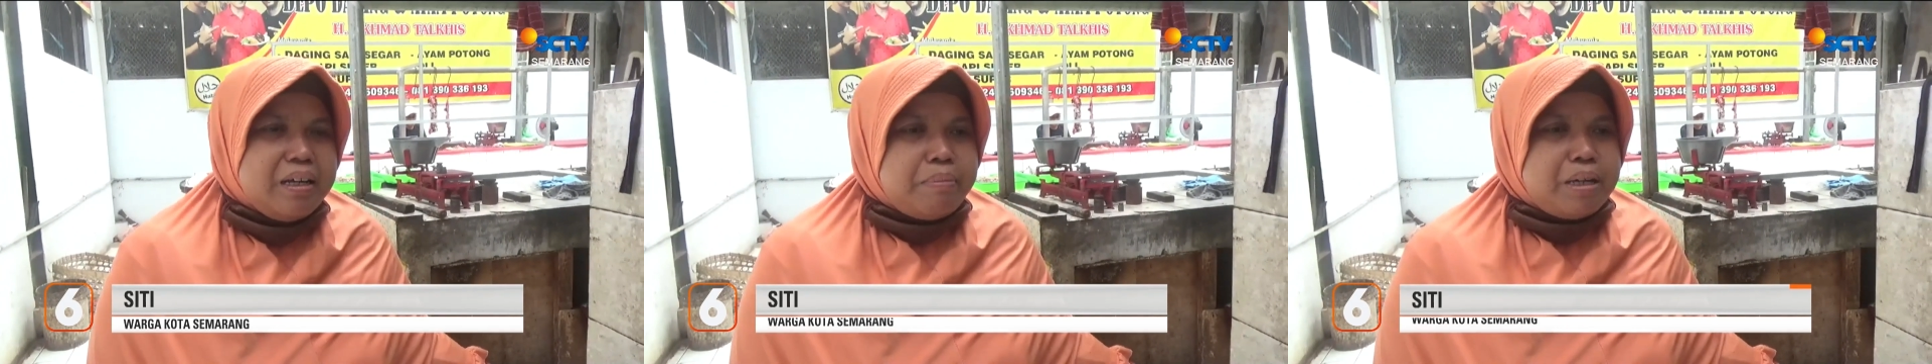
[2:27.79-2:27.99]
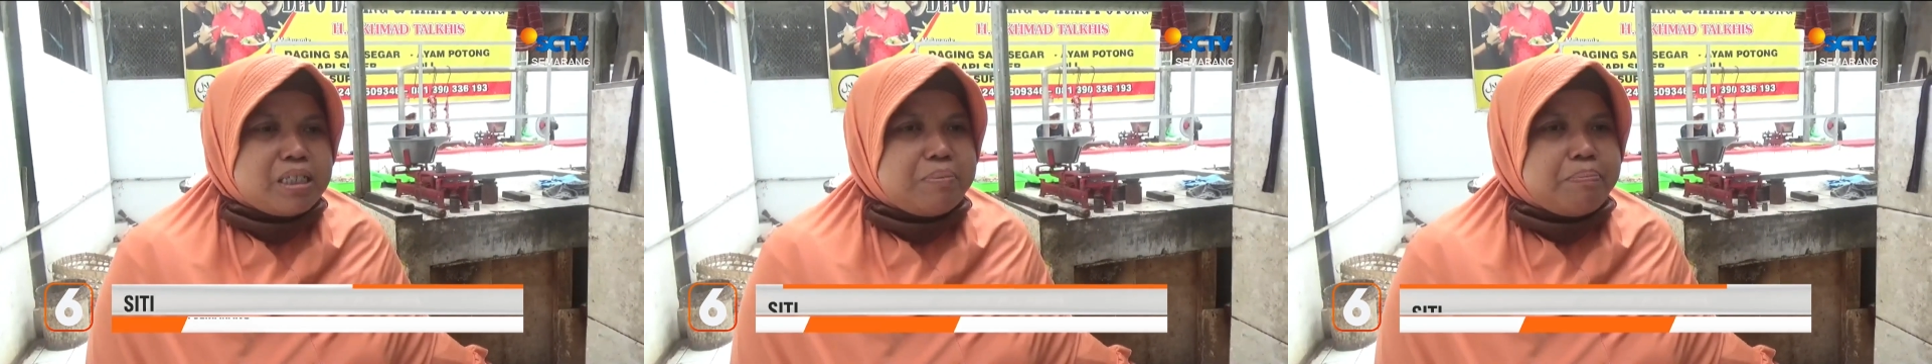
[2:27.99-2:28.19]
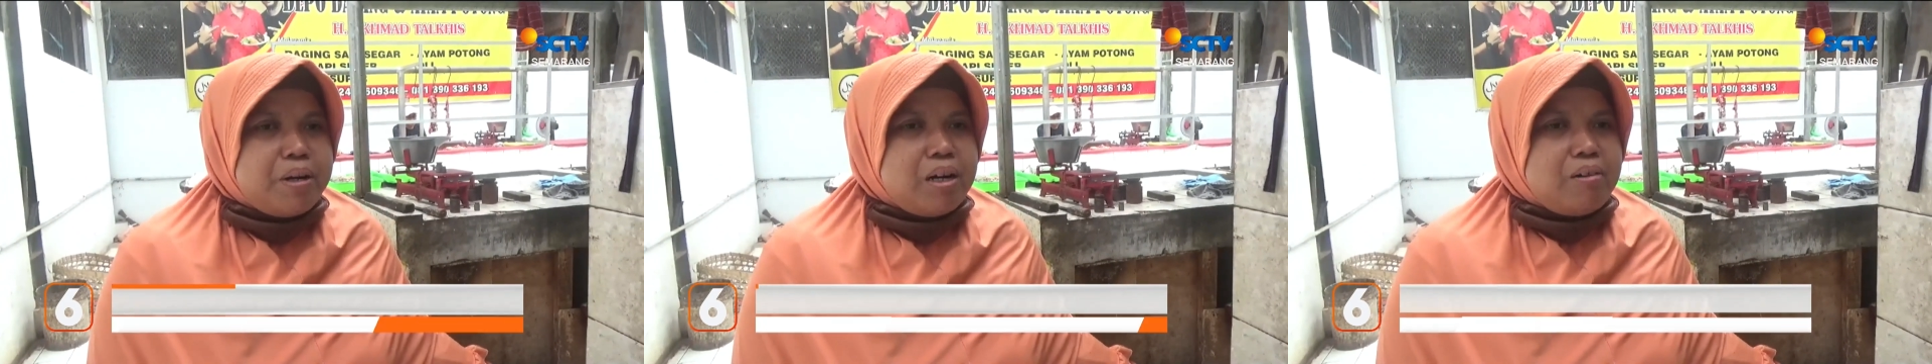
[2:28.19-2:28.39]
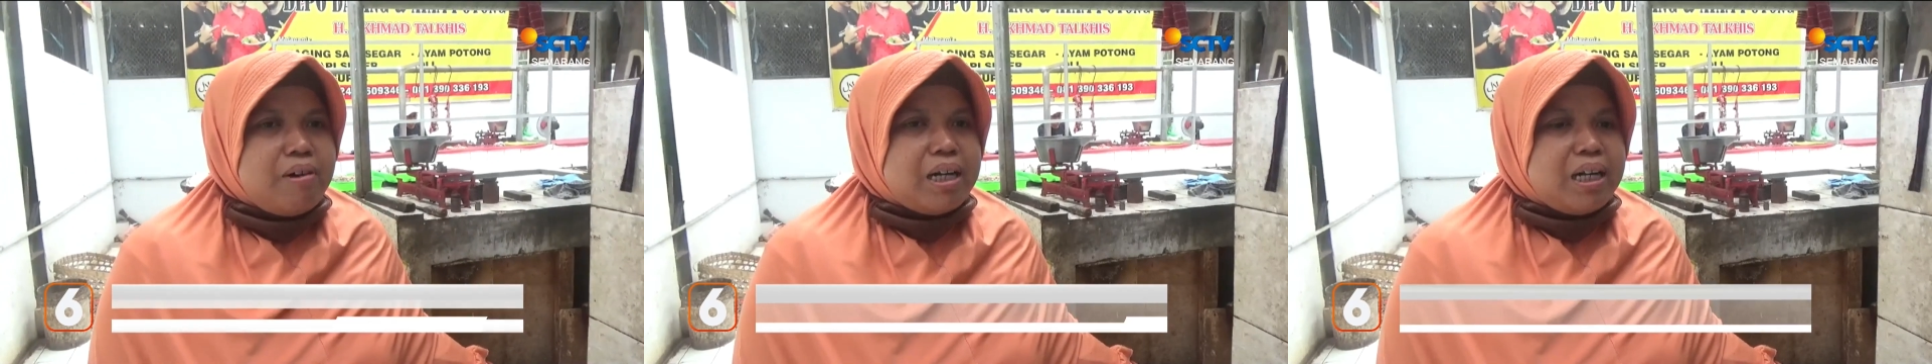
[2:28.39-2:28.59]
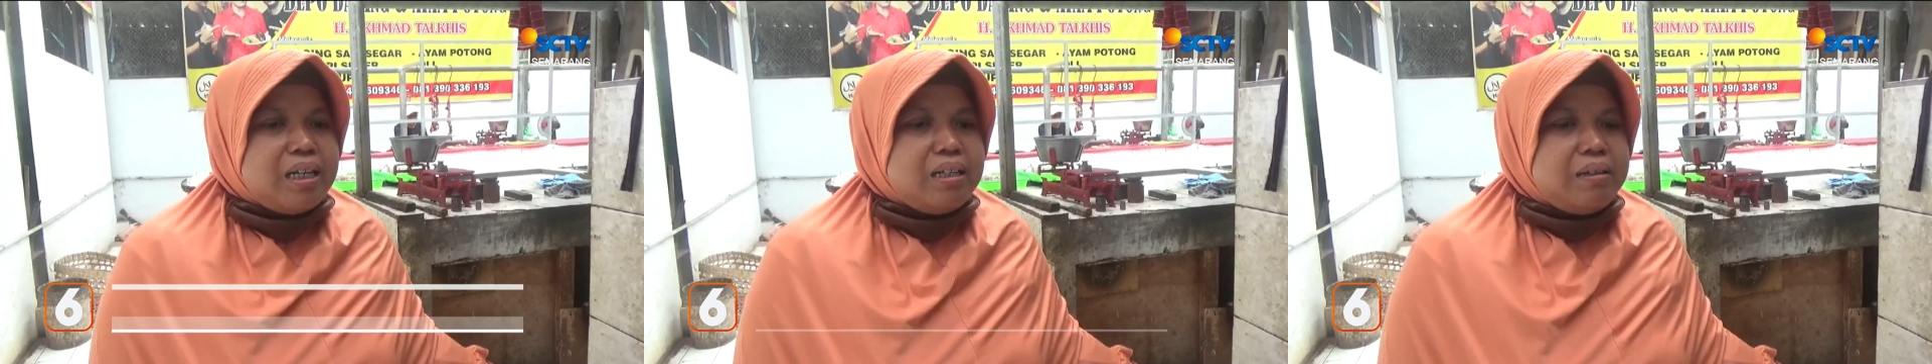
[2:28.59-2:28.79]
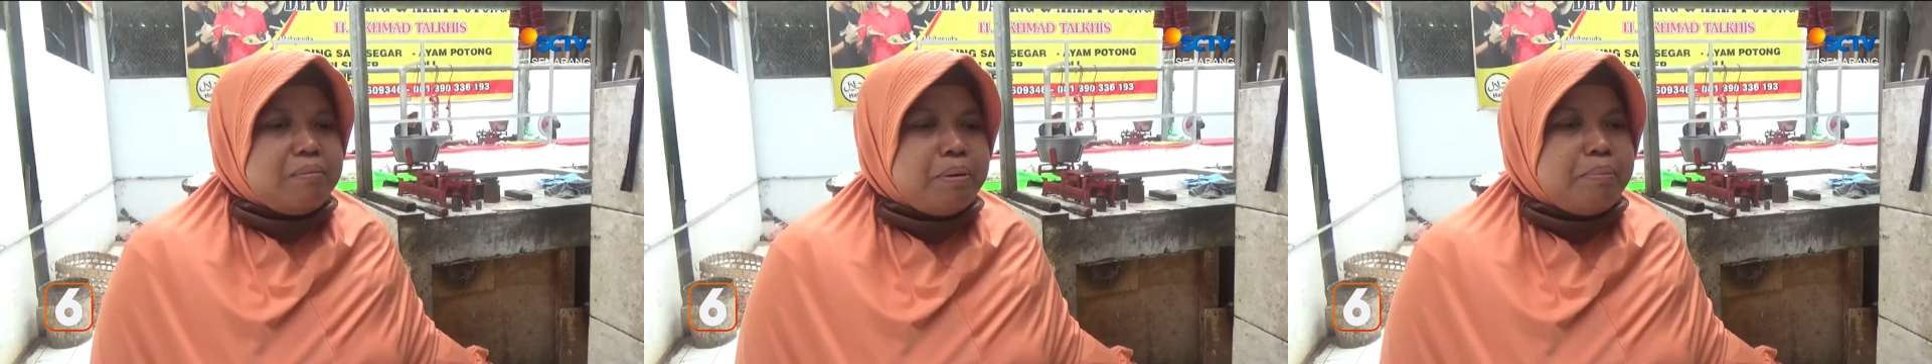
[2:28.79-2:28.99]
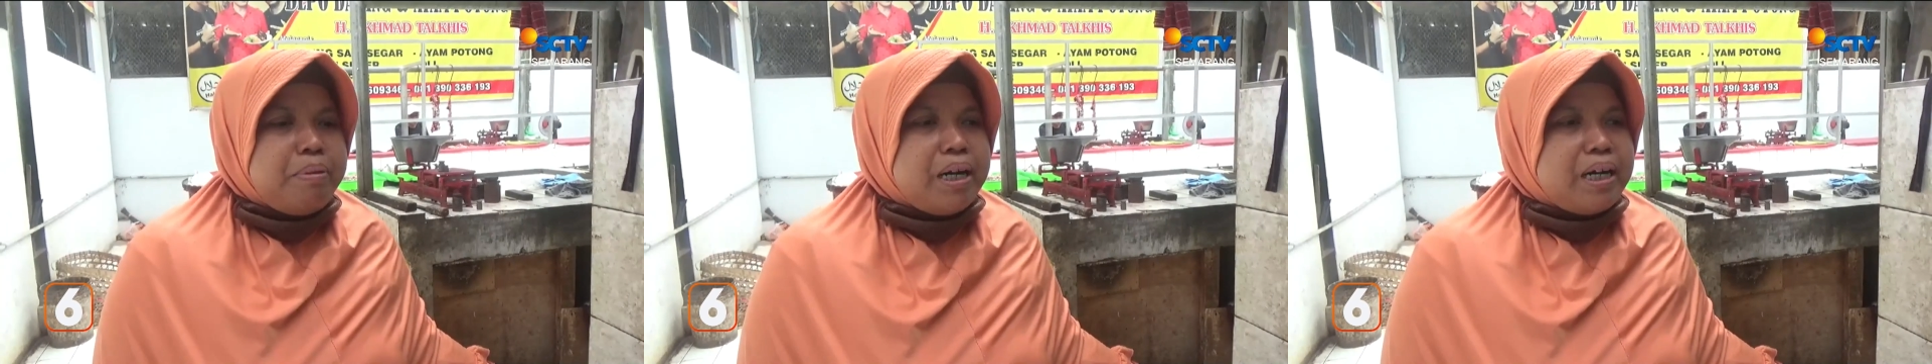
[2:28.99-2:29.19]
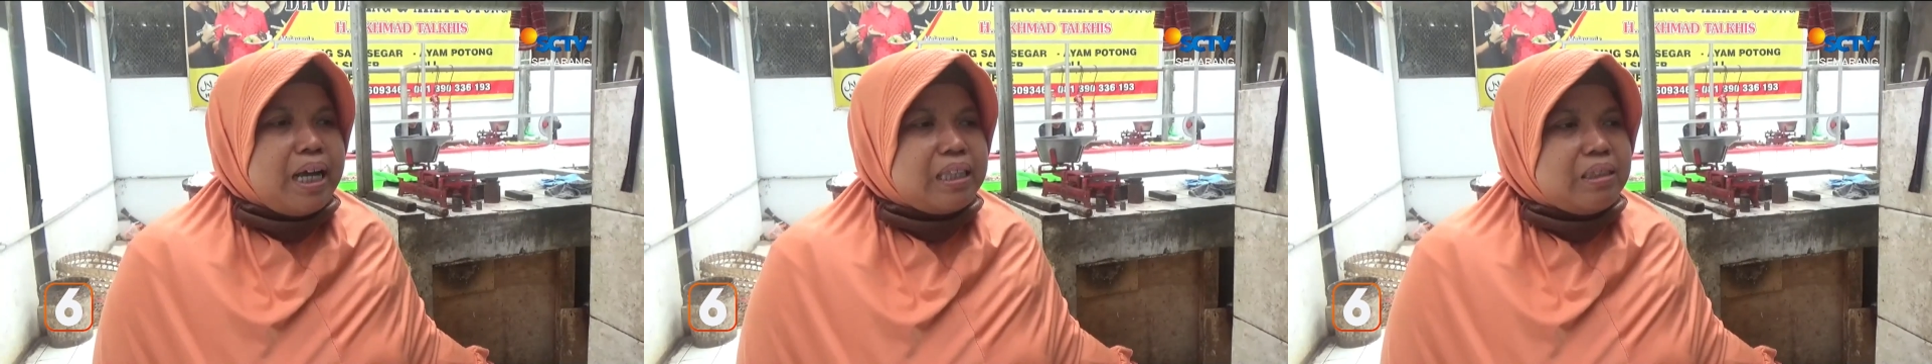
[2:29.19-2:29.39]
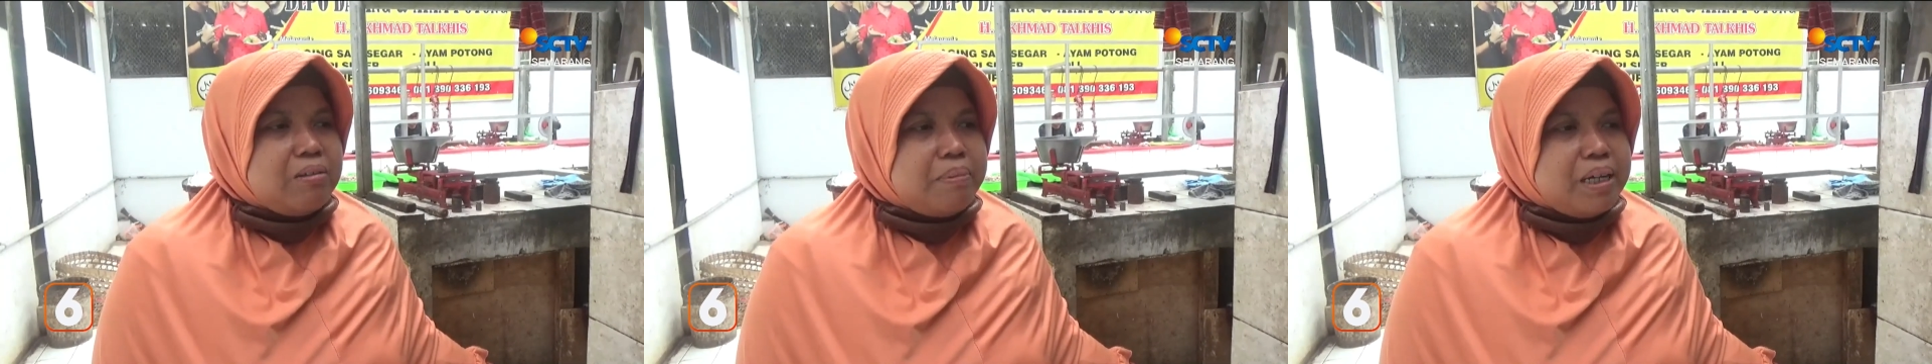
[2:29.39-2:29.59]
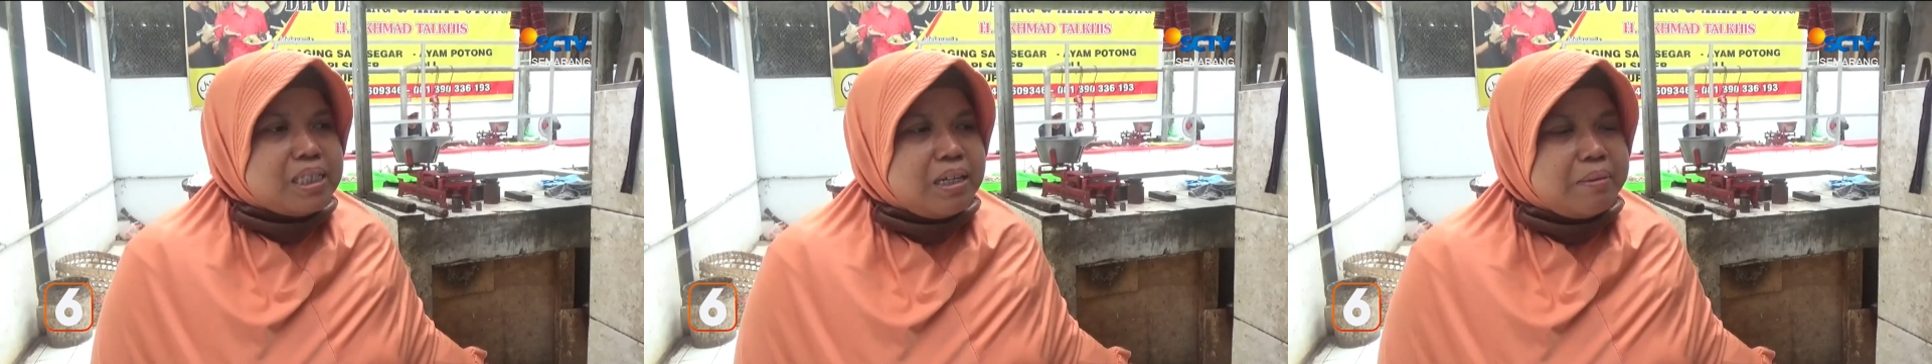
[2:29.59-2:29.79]
pasti pengeluaran membengkak
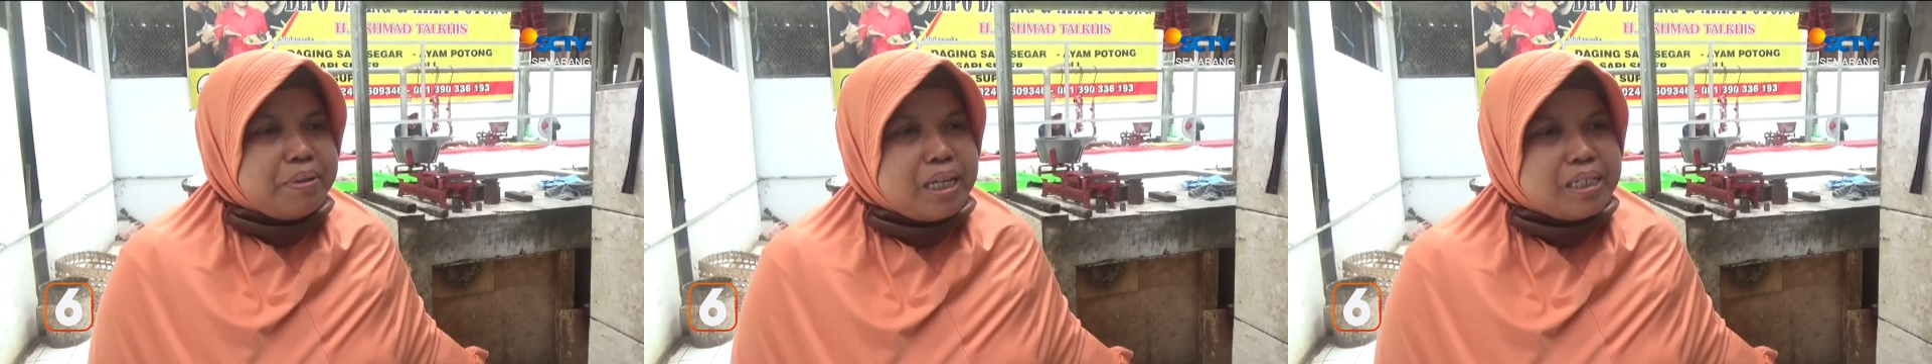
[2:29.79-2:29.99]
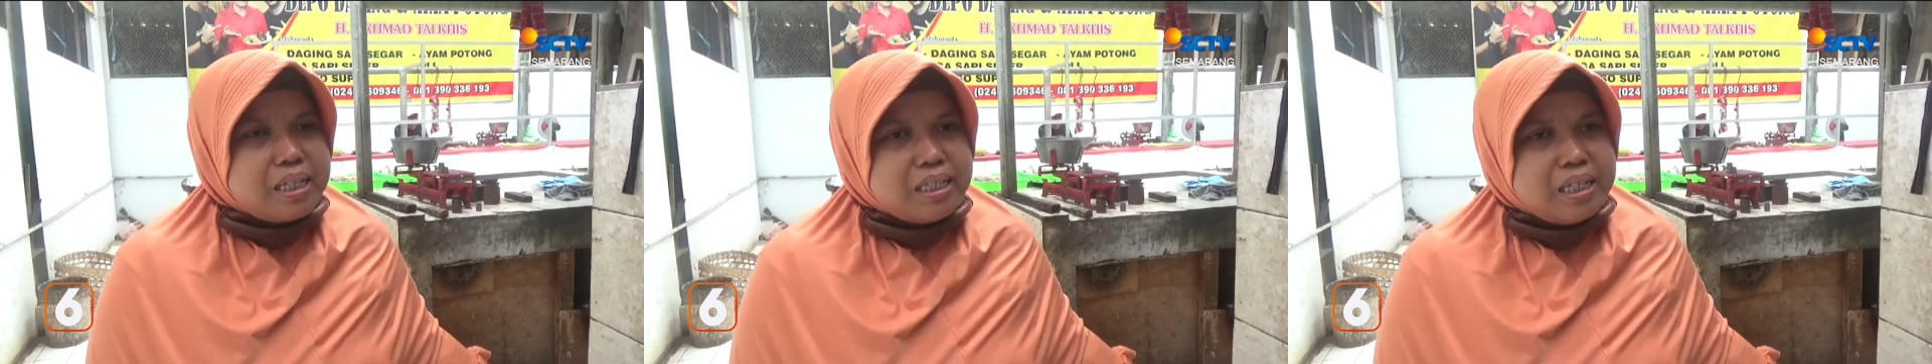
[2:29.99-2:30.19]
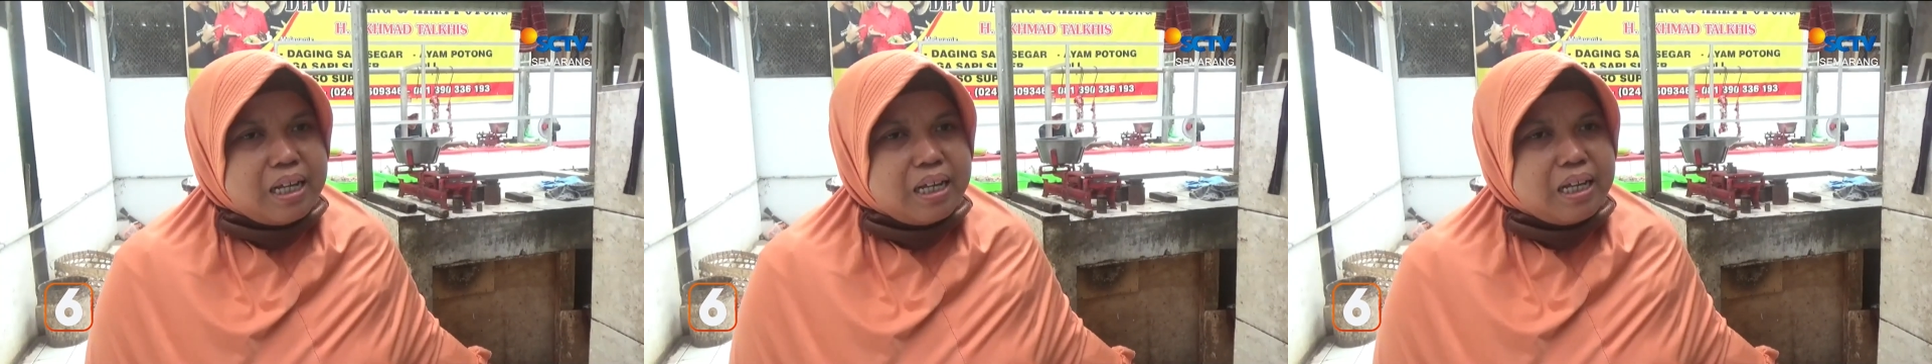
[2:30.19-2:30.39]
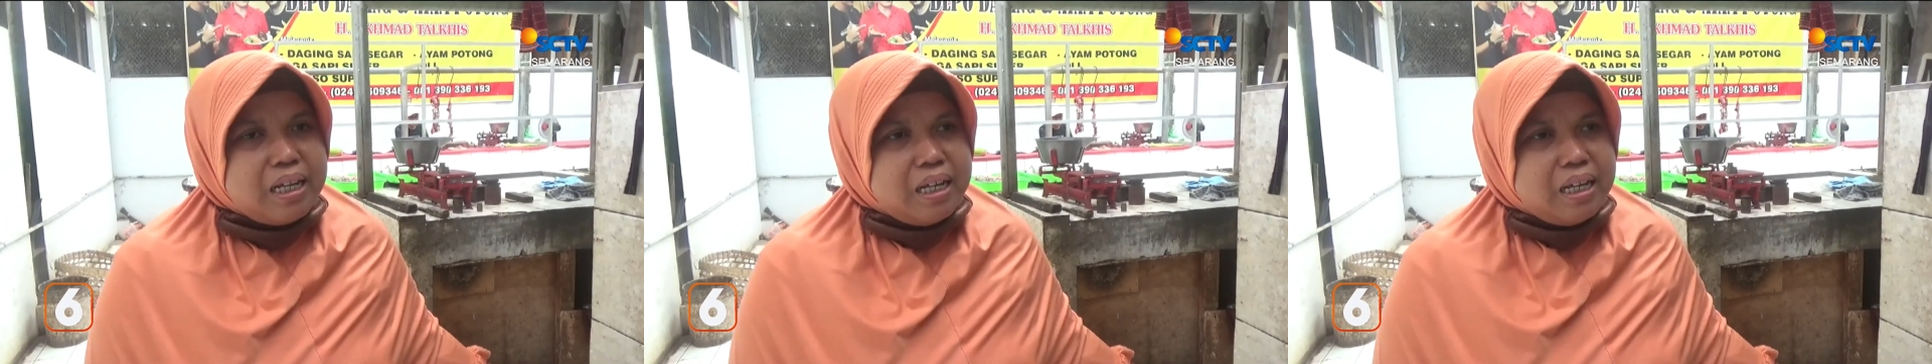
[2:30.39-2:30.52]
Thomas yang biasanya